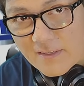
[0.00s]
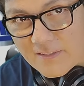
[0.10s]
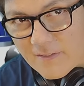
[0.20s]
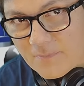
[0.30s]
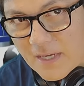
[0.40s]
que
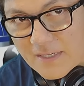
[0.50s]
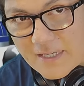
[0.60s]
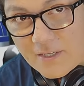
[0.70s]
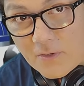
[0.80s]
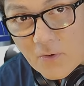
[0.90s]
aceptar
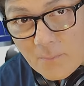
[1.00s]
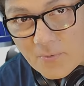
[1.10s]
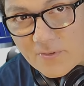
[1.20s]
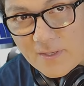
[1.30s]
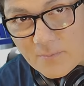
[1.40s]
que no
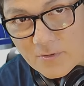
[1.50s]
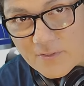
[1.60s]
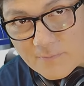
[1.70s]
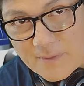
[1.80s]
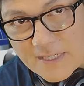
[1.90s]

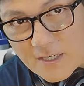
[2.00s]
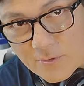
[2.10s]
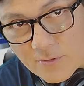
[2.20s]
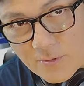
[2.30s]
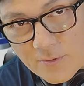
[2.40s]
podemos
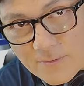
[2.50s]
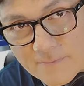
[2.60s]
explicarlo todo.